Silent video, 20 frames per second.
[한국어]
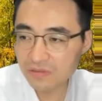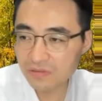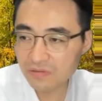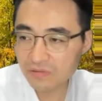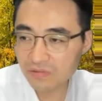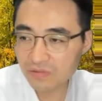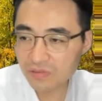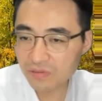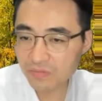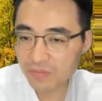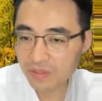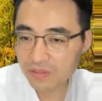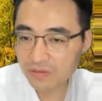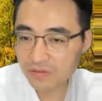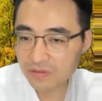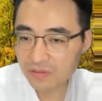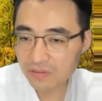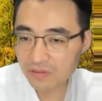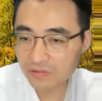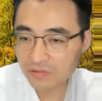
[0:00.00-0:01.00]
이렇게
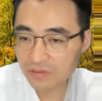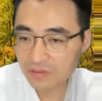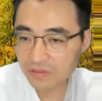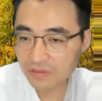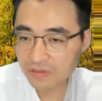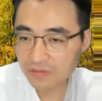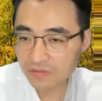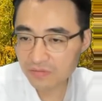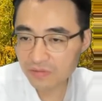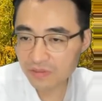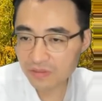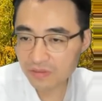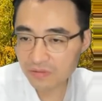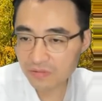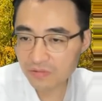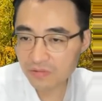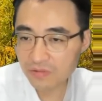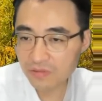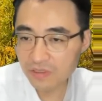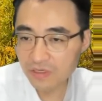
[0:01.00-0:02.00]
빠졌다라고 생각하시면
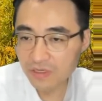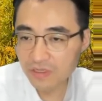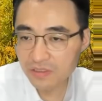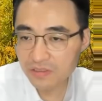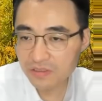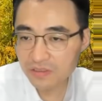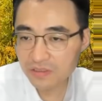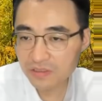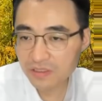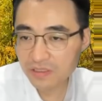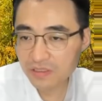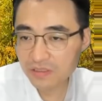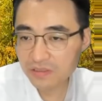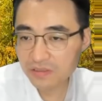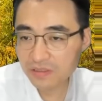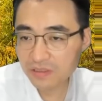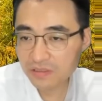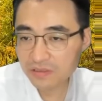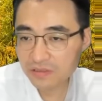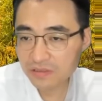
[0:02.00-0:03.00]
되겠고, 지난
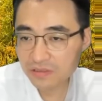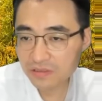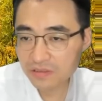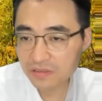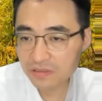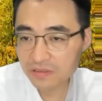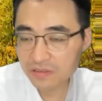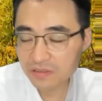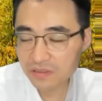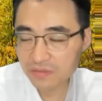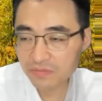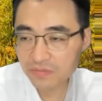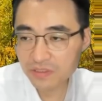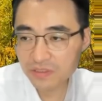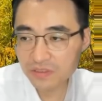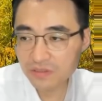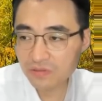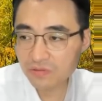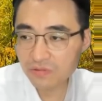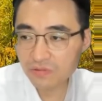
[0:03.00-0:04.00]
사실
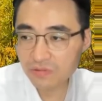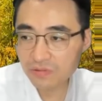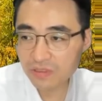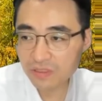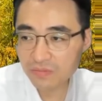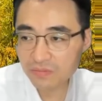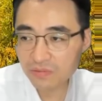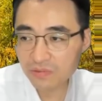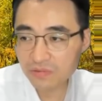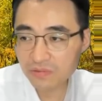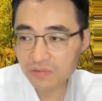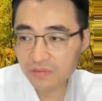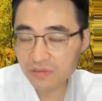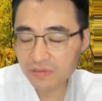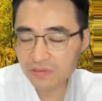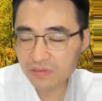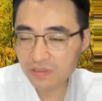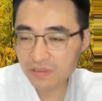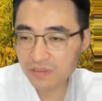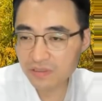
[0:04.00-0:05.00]
12년 동안 한 번도
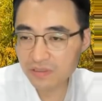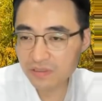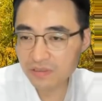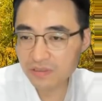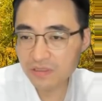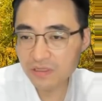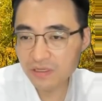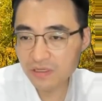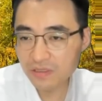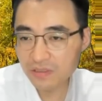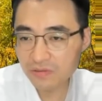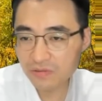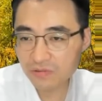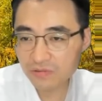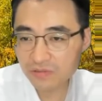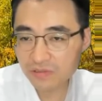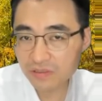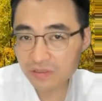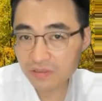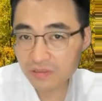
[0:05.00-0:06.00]
이렇게
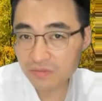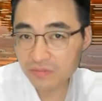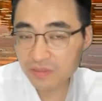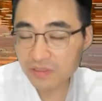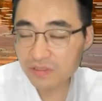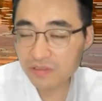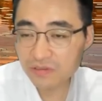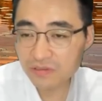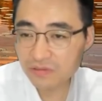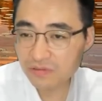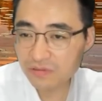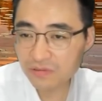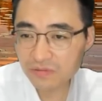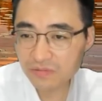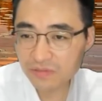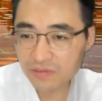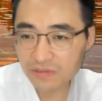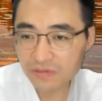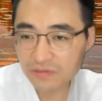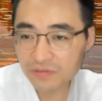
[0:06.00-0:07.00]
코스닥이 밀린 적은
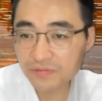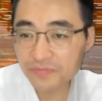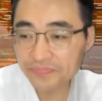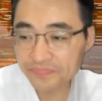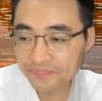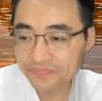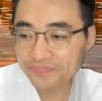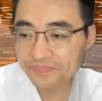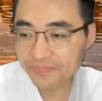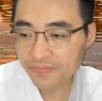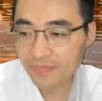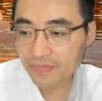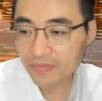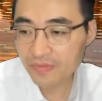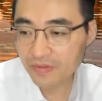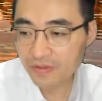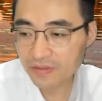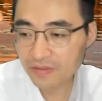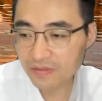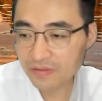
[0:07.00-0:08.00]
없어요.
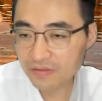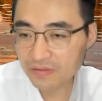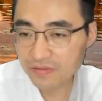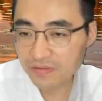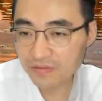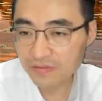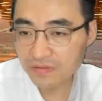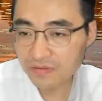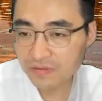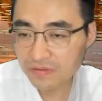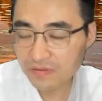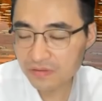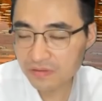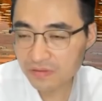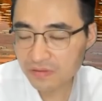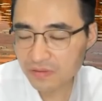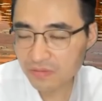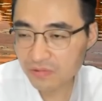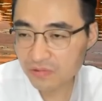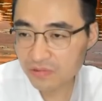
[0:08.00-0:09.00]
예.
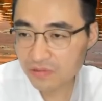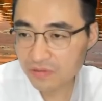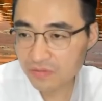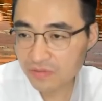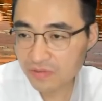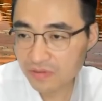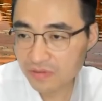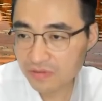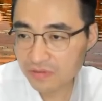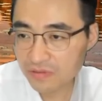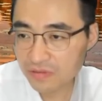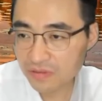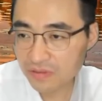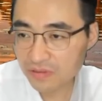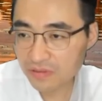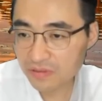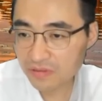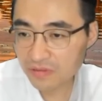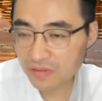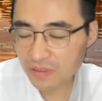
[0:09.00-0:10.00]
근데 보시면
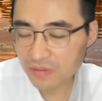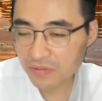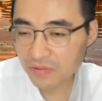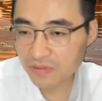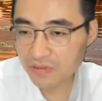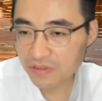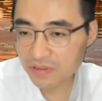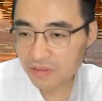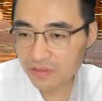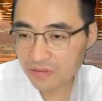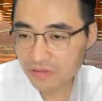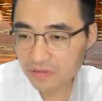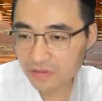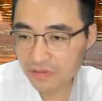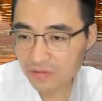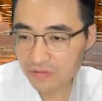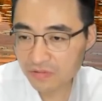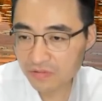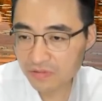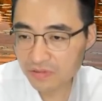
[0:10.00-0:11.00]
이제 레버리지 같은
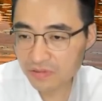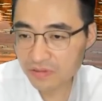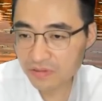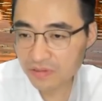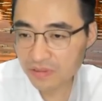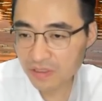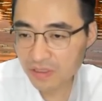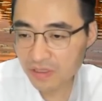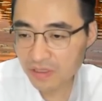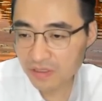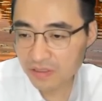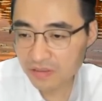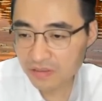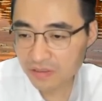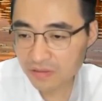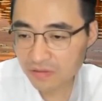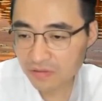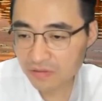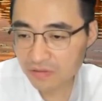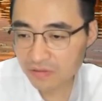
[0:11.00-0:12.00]
경우는
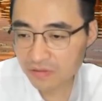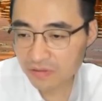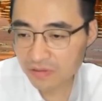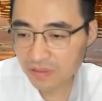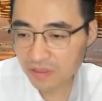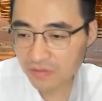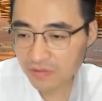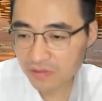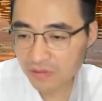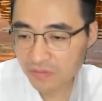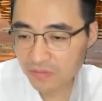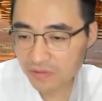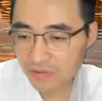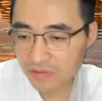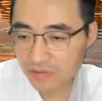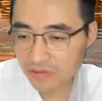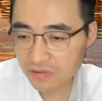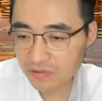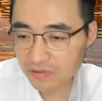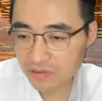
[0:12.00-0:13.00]
제가 그때 한번
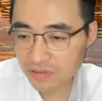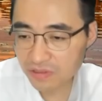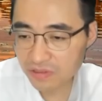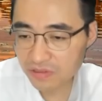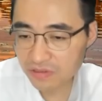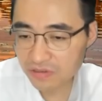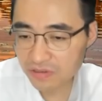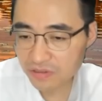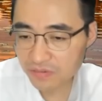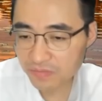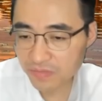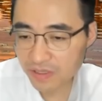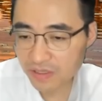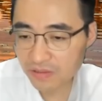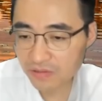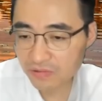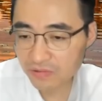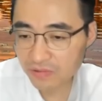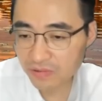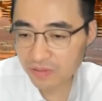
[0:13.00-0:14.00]
설명드렸죠.
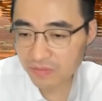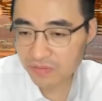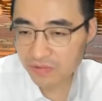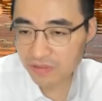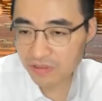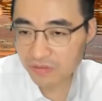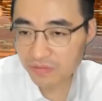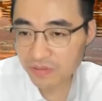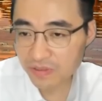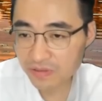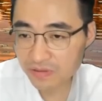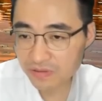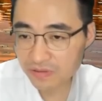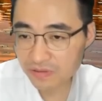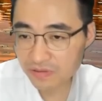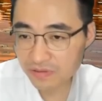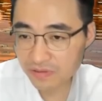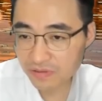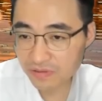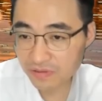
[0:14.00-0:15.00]
2018년도에 한번 실패한 적이
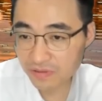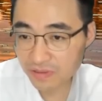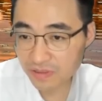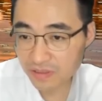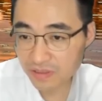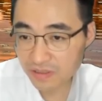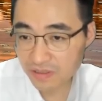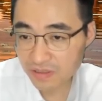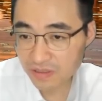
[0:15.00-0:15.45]
있어요, 이날.